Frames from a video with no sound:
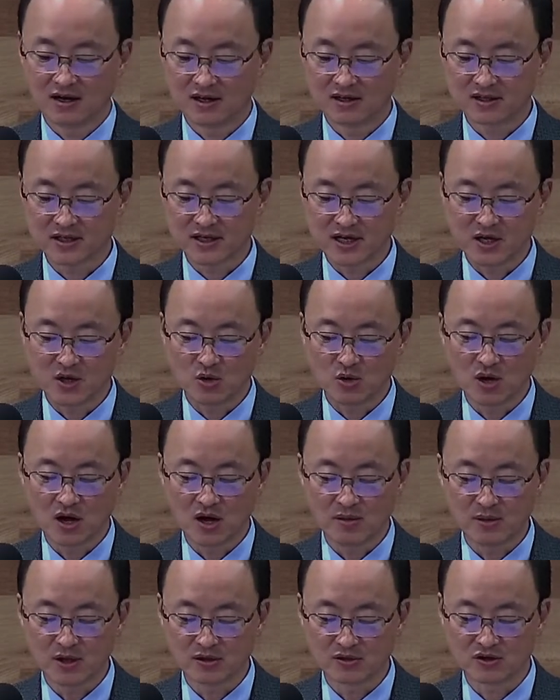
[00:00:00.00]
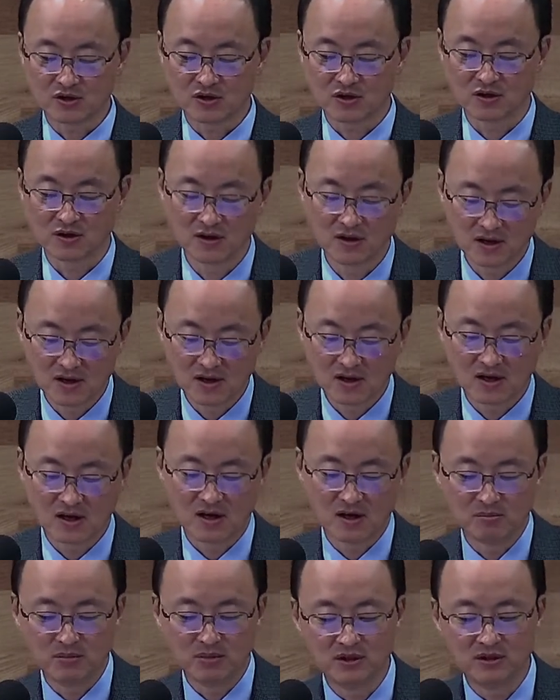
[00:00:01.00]
사용하면서
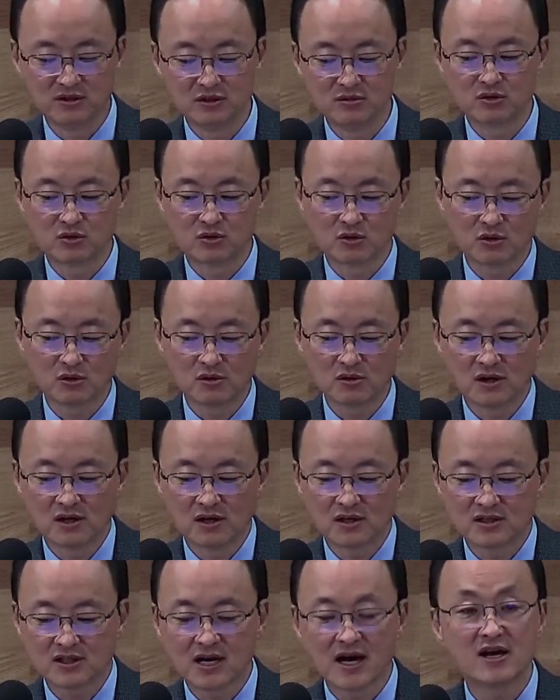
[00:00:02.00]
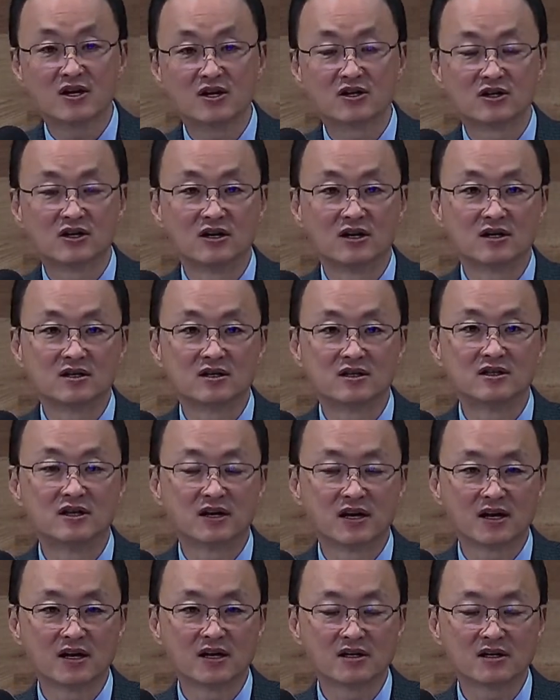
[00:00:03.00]
믿음으로 사역을
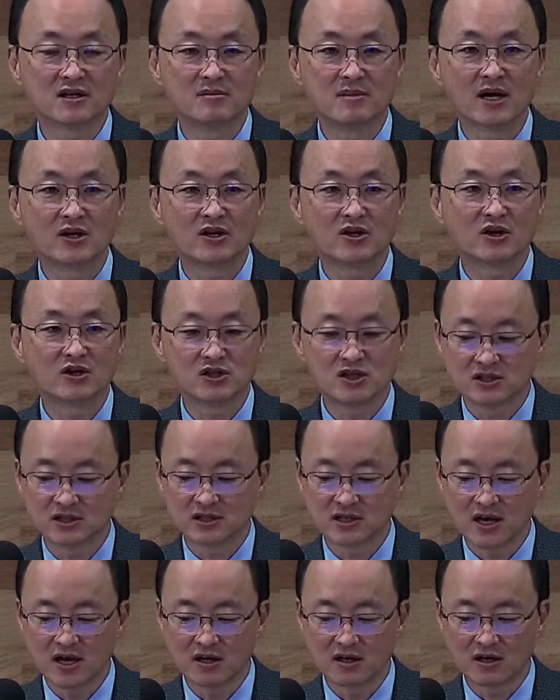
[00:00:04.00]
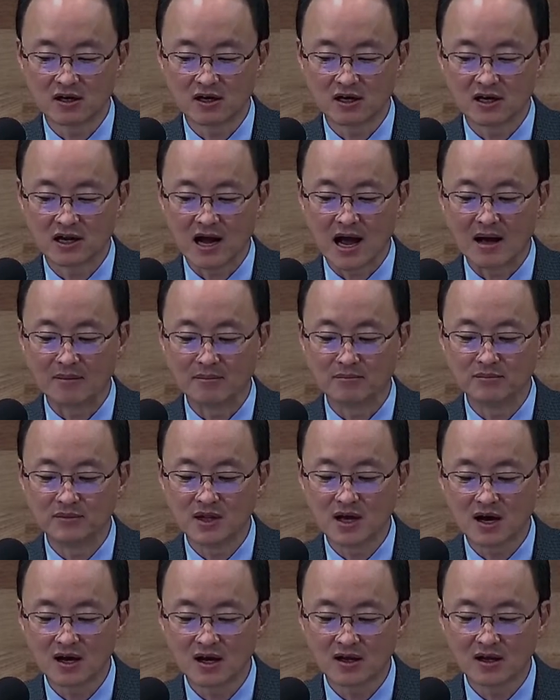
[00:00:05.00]
그들의 그 맡겨진 사역을
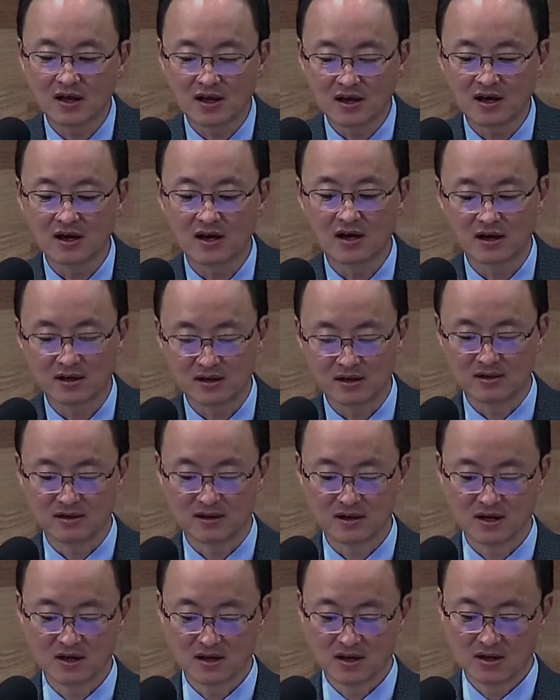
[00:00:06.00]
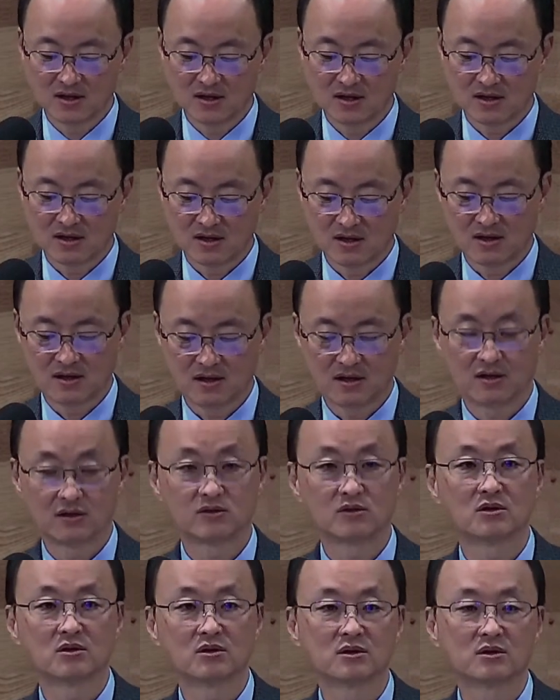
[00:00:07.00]
감당해야 하는 아,
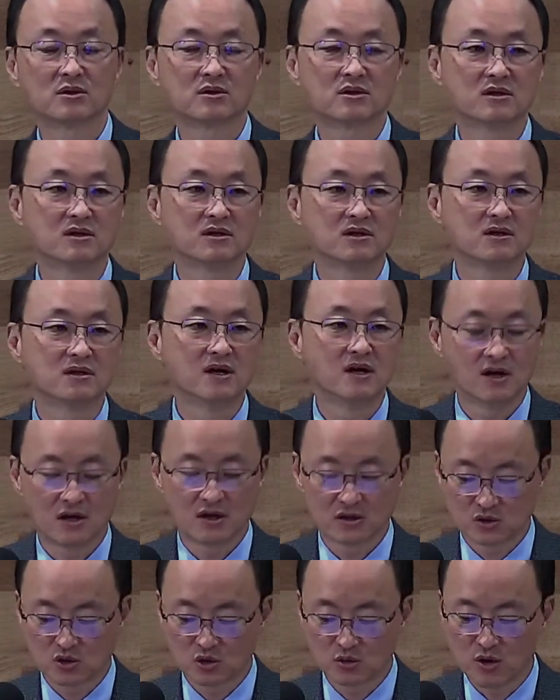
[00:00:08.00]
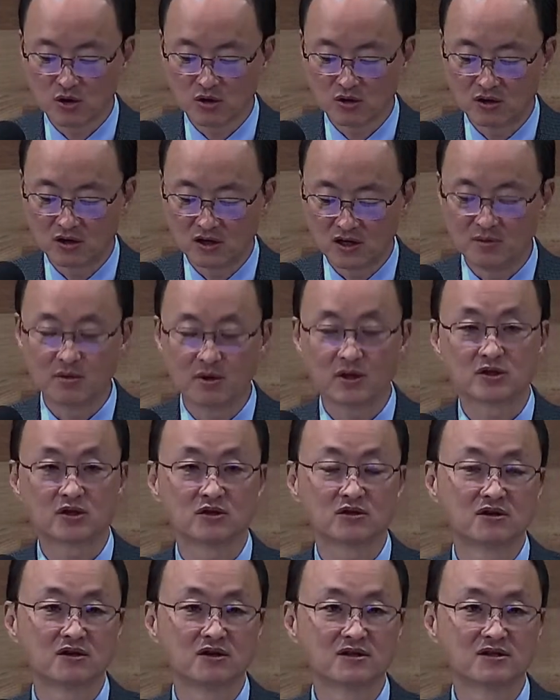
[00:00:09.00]
또그 소명을
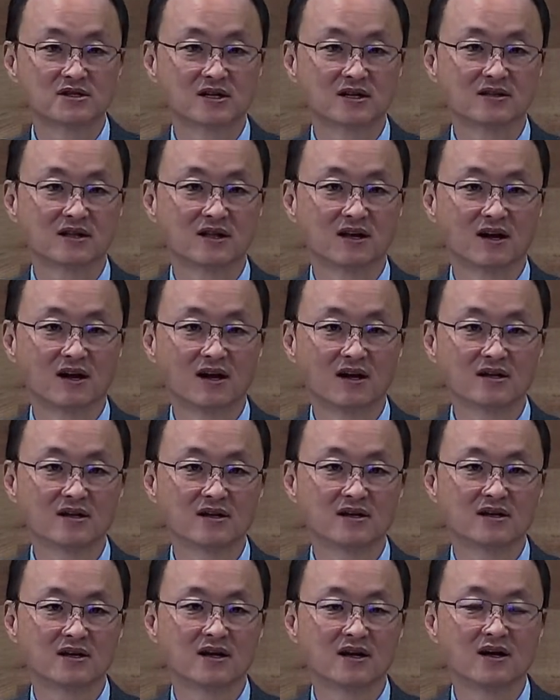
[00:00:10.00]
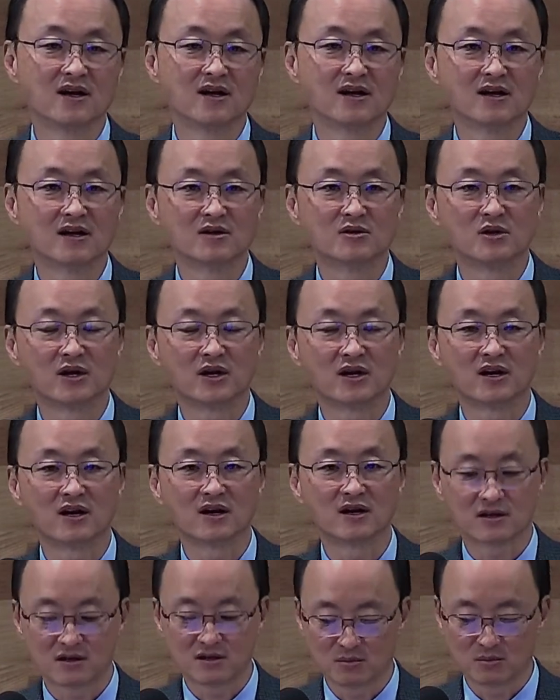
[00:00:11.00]
입었었던 것을 갖다가 아,
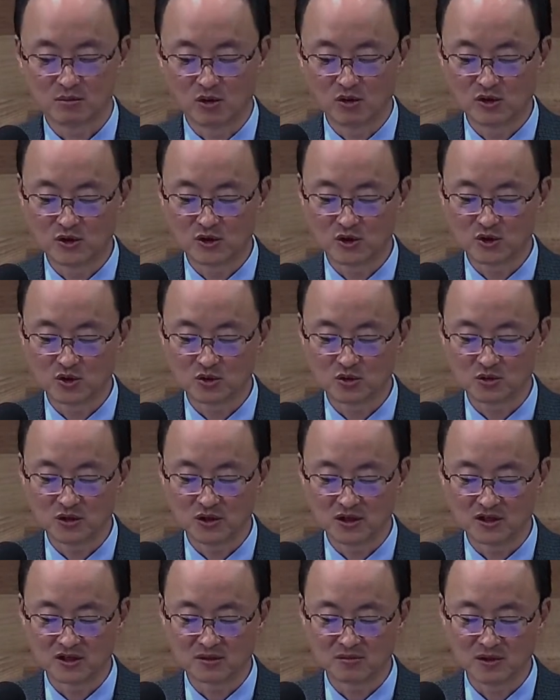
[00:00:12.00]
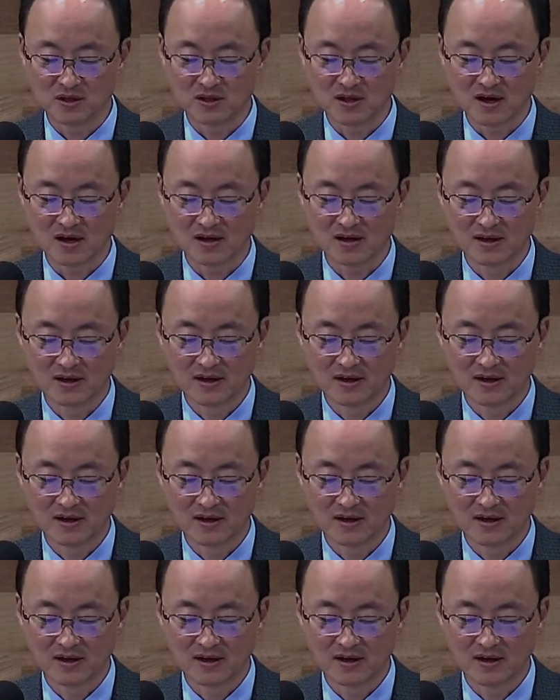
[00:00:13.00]
우리가 그볼수 있습니다.